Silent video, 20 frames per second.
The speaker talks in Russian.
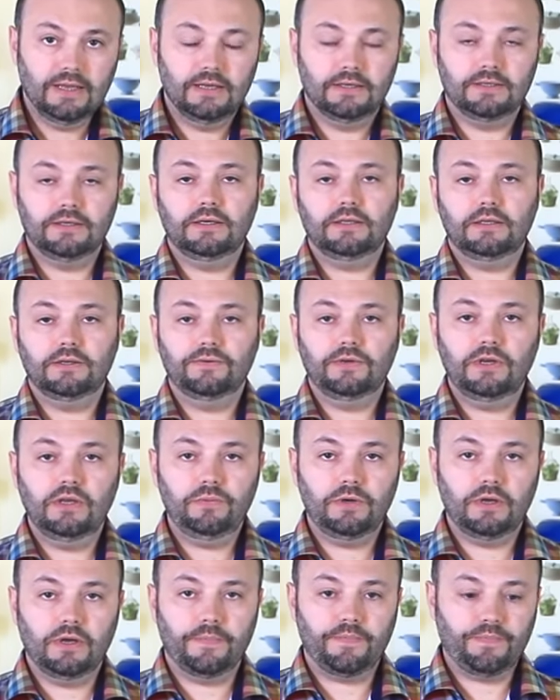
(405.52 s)
За это
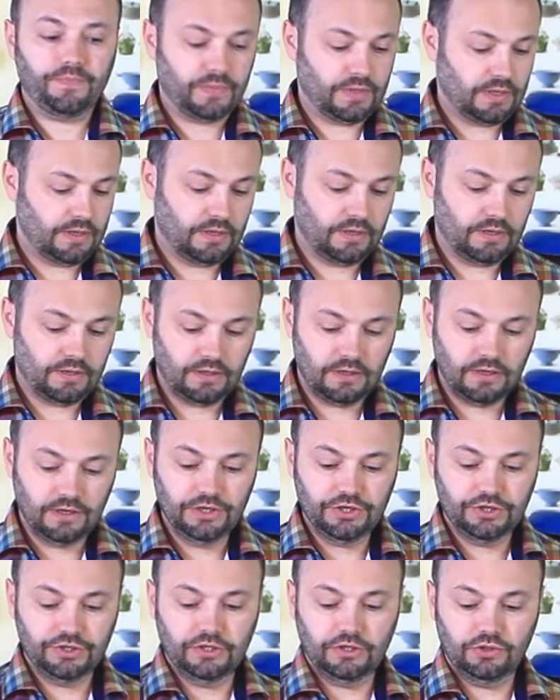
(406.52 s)
время
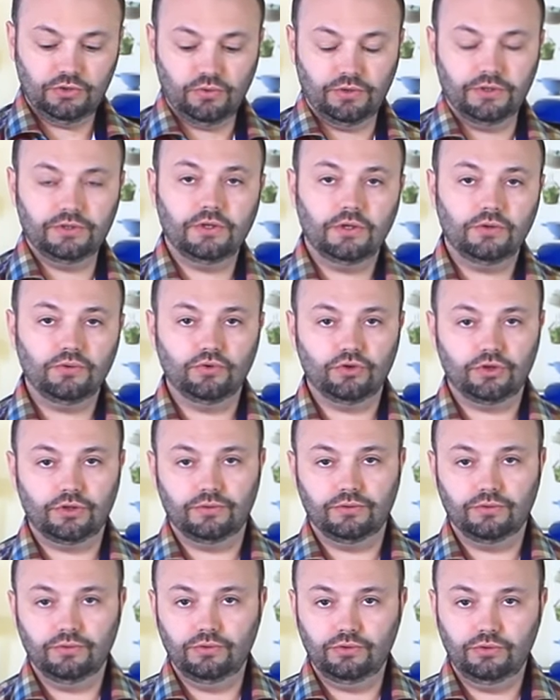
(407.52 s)
лишняя соль снаружи
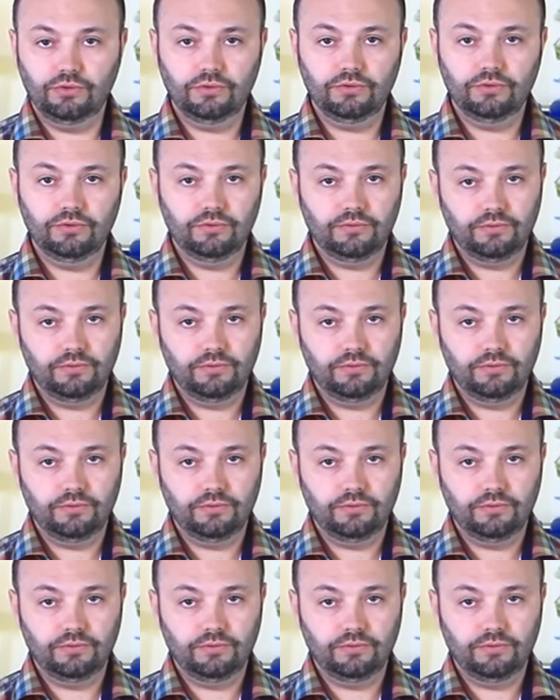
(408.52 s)
уйдет,